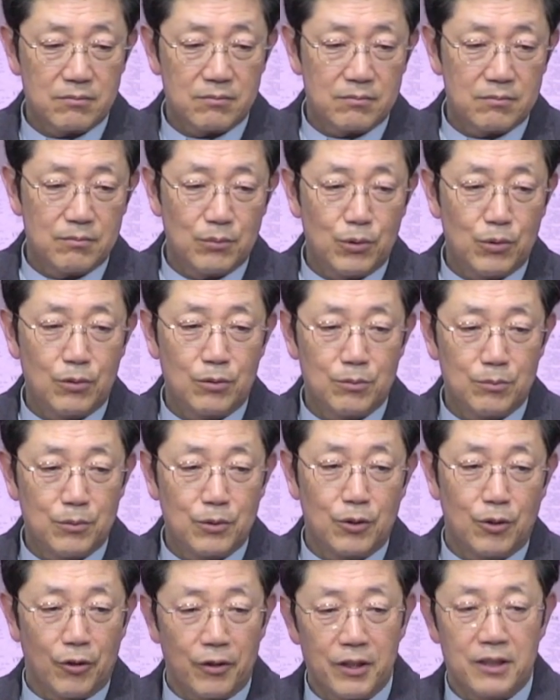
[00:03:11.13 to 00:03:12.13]
뭐, 뭐
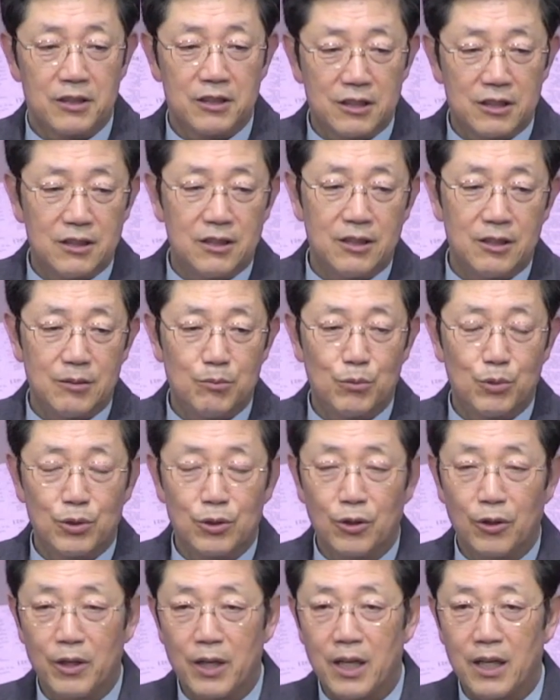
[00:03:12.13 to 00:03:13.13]
너의 신이 뭐
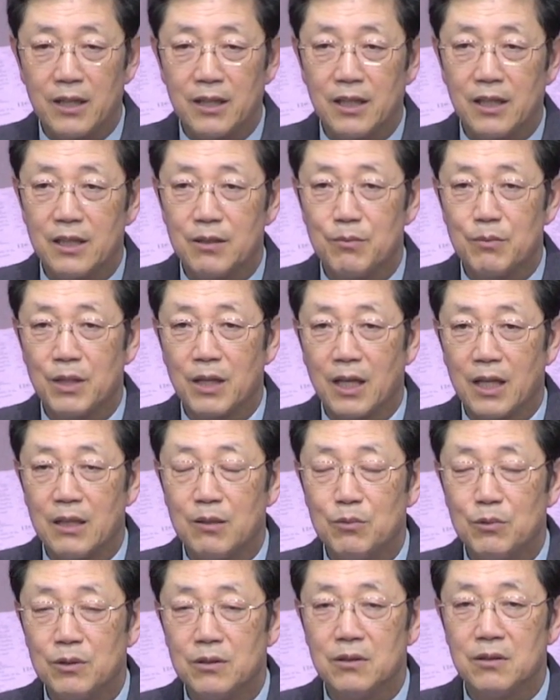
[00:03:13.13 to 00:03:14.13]
너의 하나님이
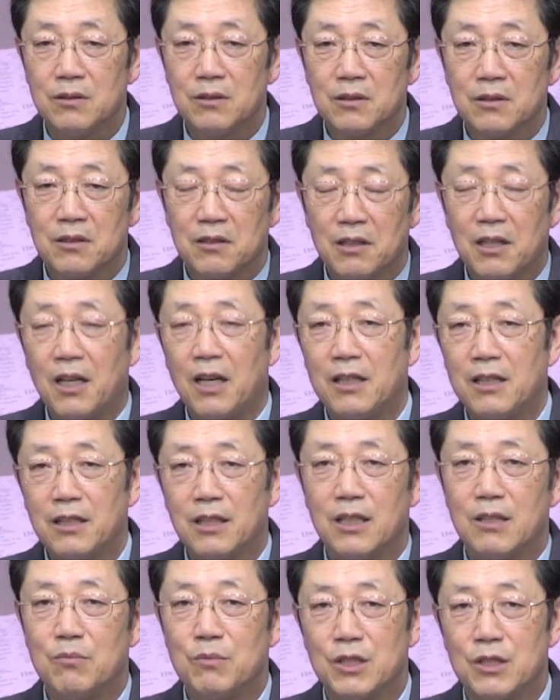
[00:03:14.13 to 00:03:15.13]
아니면 그래
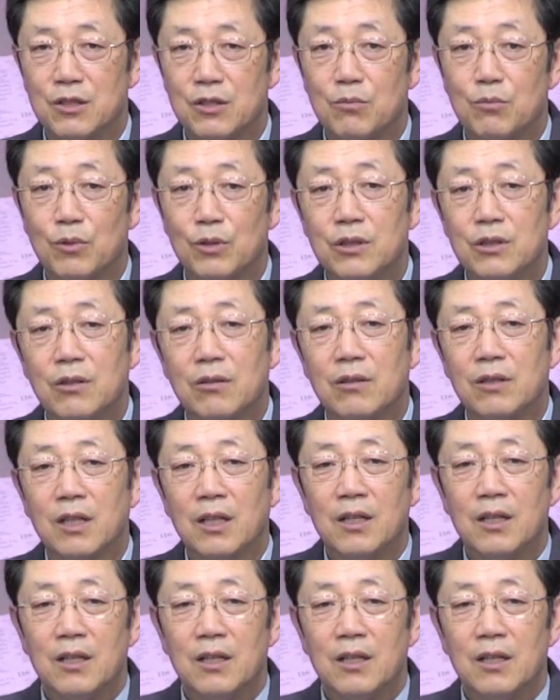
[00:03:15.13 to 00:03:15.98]
하나님이 있지 뭐 이런